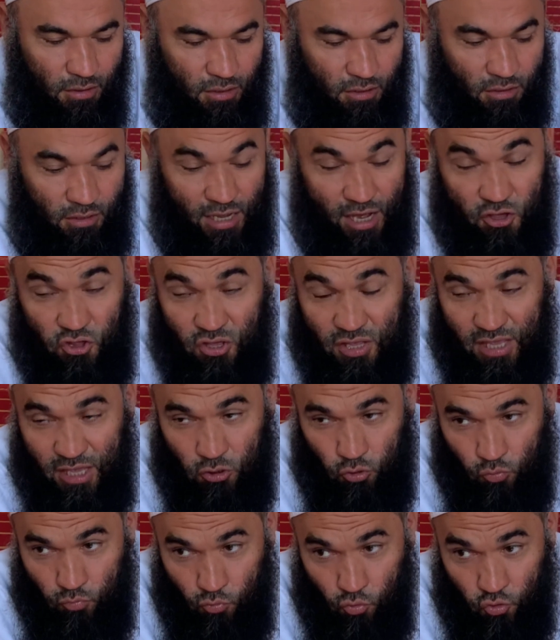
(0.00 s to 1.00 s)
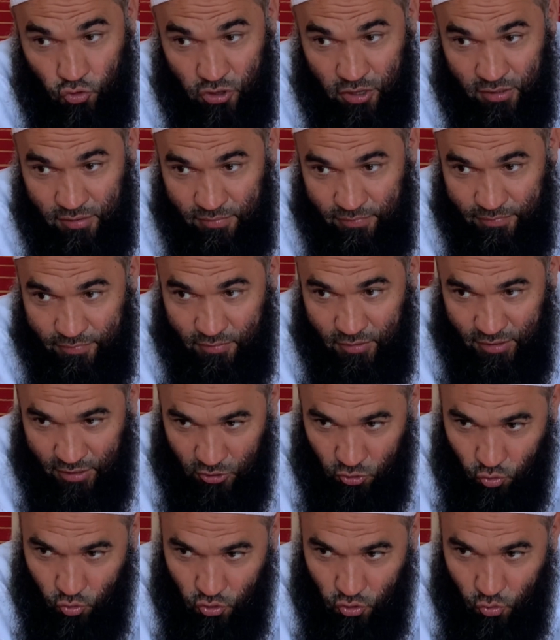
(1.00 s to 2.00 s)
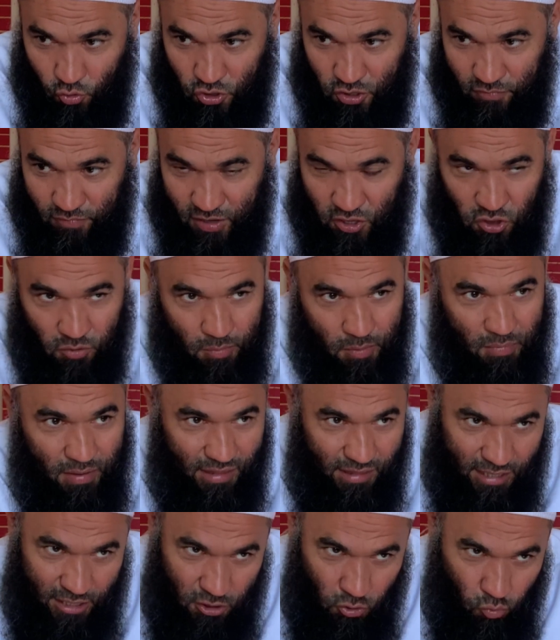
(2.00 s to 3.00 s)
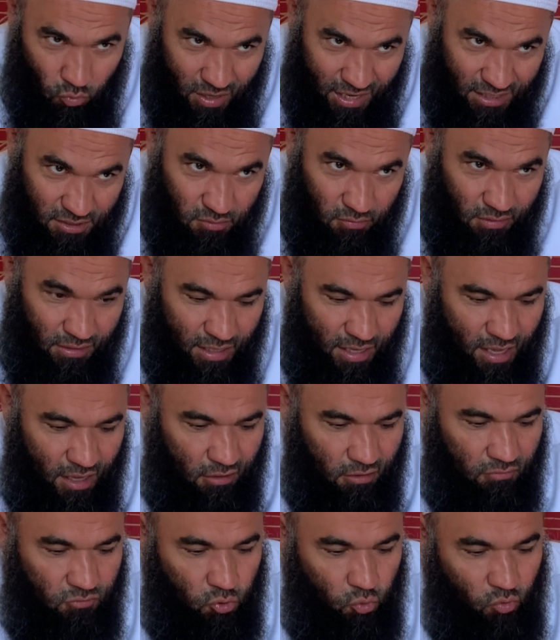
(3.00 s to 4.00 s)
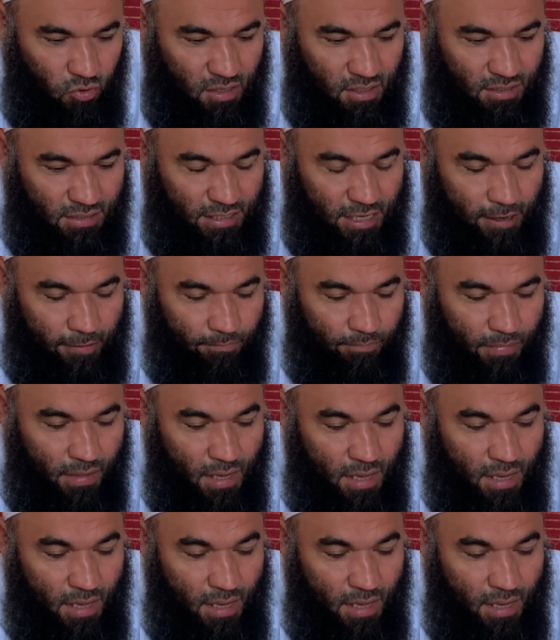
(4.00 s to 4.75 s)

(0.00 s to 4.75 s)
И также нету мужа. Это тоже очень важный момент, на это указывает аяты в сур Ниса.